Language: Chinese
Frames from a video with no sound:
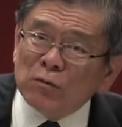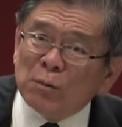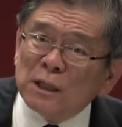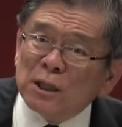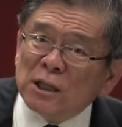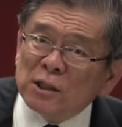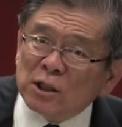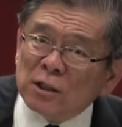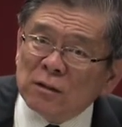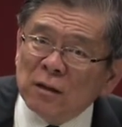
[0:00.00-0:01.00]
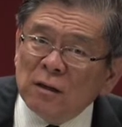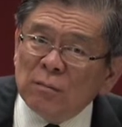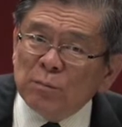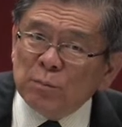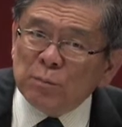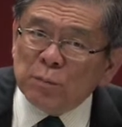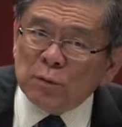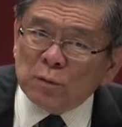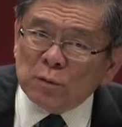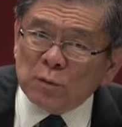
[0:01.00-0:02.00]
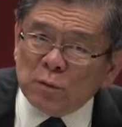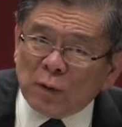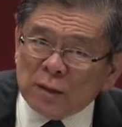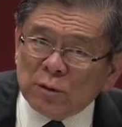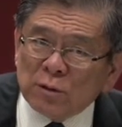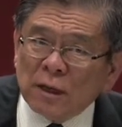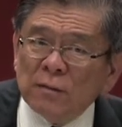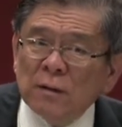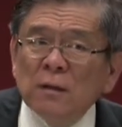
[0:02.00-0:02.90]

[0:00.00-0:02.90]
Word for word: 我们的成圣不完全，